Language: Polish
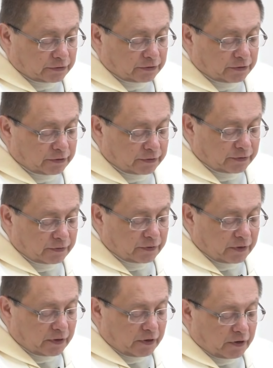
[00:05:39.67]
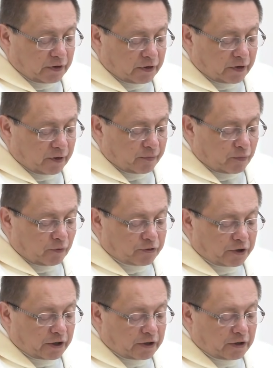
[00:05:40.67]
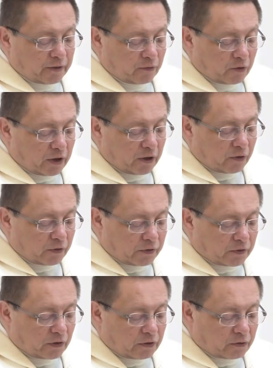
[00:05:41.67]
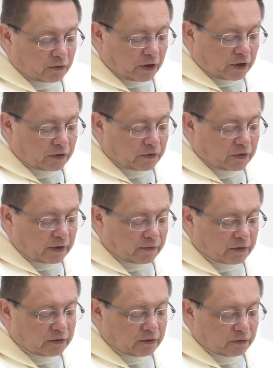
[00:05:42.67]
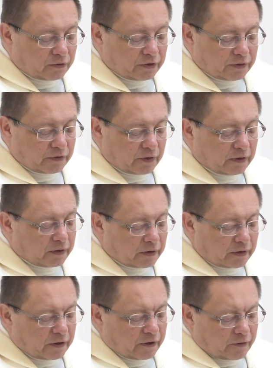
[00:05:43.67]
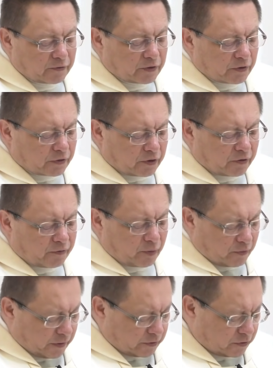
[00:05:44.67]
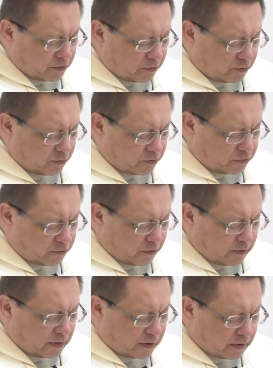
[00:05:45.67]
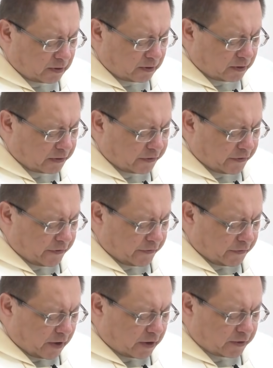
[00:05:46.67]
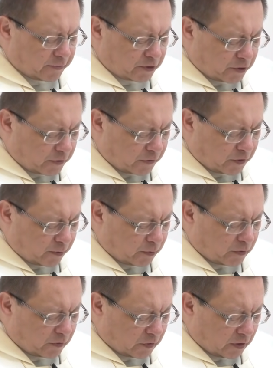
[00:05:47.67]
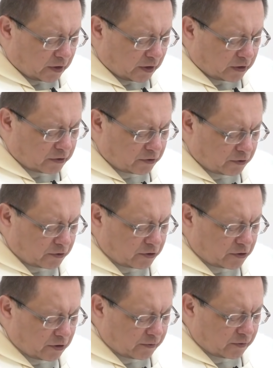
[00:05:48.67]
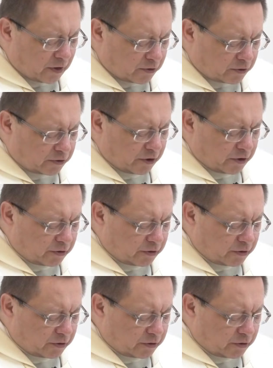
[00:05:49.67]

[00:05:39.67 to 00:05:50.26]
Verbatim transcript: Nie? Ta powszechna wola Ojca to nie jest nawet to, że chce wszystkich wprowadzić do Kościoła, ale, ale wszystkim chce dać życie wieczne.